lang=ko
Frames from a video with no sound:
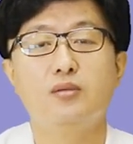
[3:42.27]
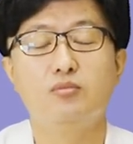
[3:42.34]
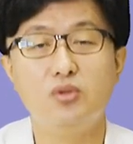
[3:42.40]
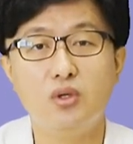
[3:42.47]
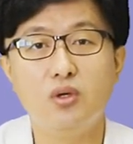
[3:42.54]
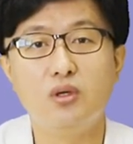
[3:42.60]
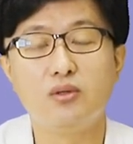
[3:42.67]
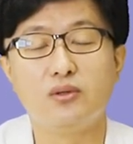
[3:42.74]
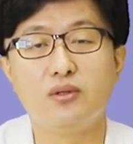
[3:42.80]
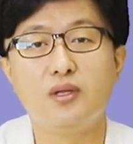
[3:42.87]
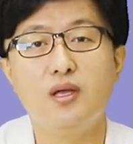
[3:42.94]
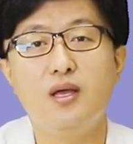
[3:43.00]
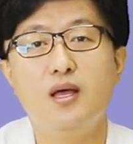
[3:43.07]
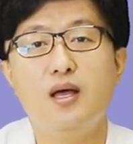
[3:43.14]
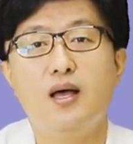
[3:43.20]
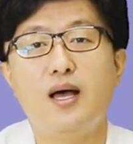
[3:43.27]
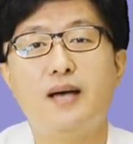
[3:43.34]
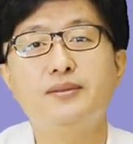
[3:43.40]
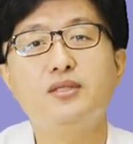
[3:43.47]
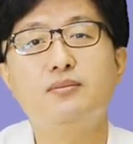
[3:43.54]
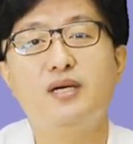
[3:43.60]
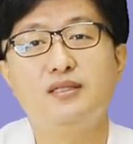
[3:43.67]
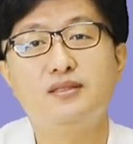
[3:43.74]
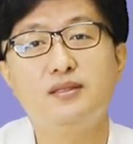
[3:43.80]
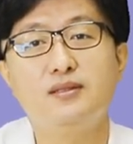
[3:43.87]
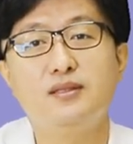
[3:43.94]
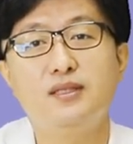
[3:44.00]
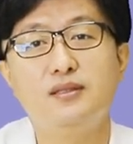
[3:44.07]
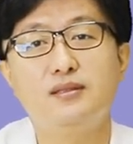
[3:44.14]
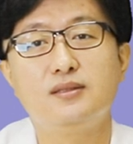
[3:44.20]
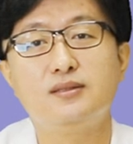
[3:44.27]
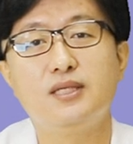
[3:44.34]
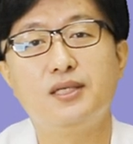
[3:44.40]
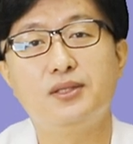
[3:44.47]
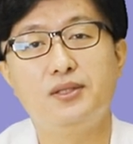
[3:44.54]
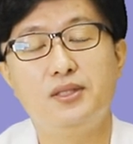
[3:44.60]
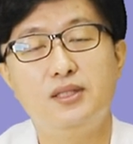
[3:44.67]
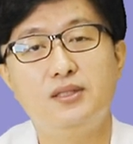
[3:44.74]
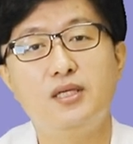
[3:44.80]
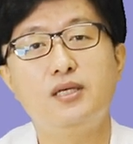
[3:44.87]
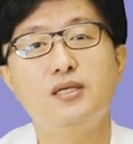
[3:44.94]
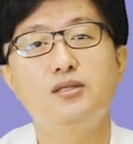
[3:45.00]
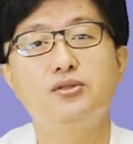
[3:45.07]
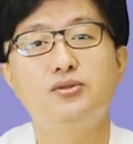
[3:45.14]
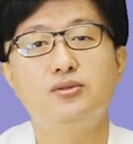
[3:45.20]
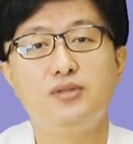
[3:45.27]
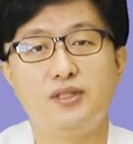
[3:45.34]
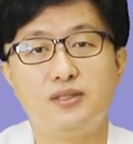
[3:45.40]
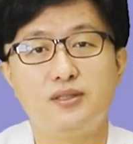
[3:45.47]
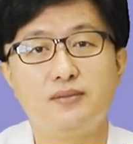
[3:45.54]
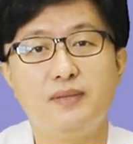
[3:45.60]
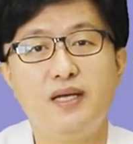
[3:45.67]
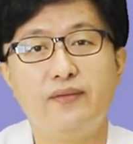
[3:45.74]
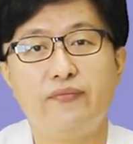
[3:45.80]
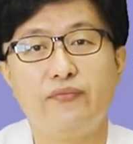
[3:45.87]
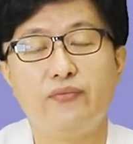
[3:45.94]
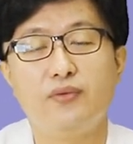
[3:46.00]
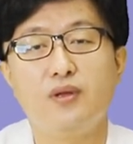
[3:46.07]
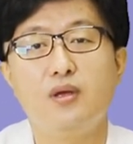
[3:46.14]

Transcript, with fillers: 물론 앞서 말씀드린 증상들이 생길 수는 있지만